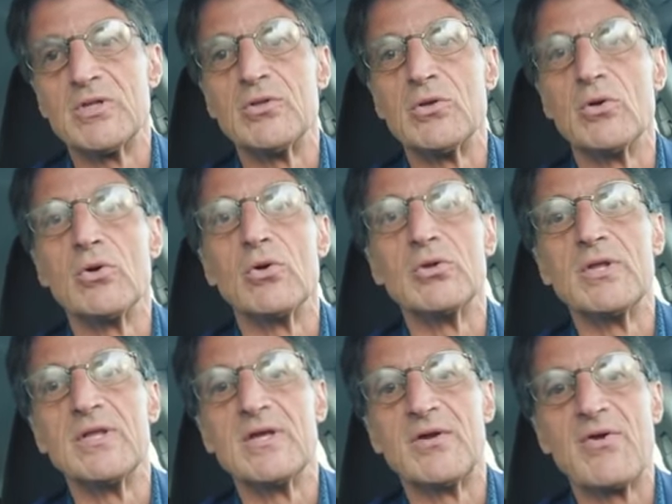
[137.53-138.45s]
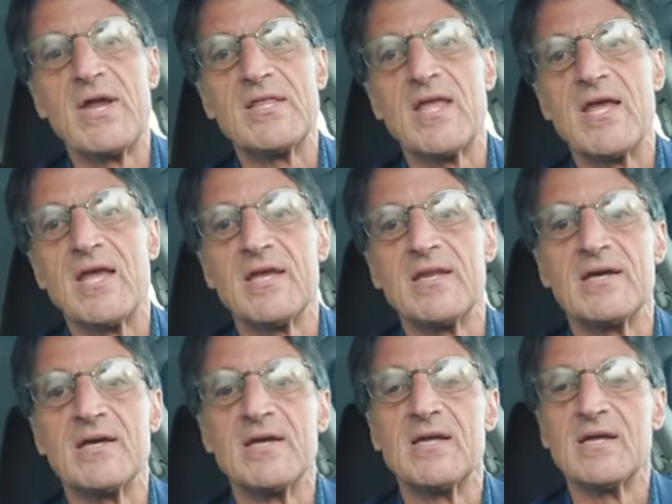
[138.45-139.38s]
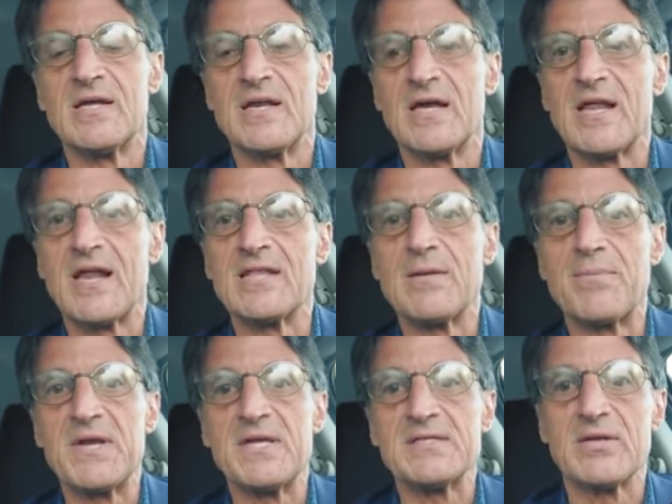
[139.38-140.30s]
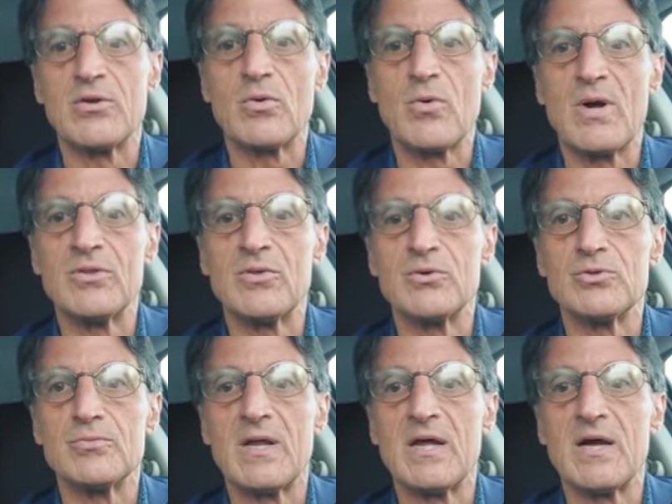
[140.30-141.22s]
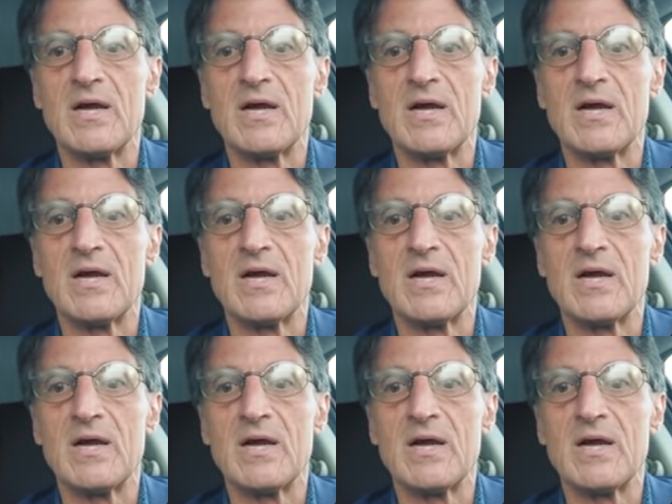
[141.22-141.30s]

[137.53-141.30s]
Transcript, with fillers: è diciamo, il titolo The Great Taking, la grande presa, no?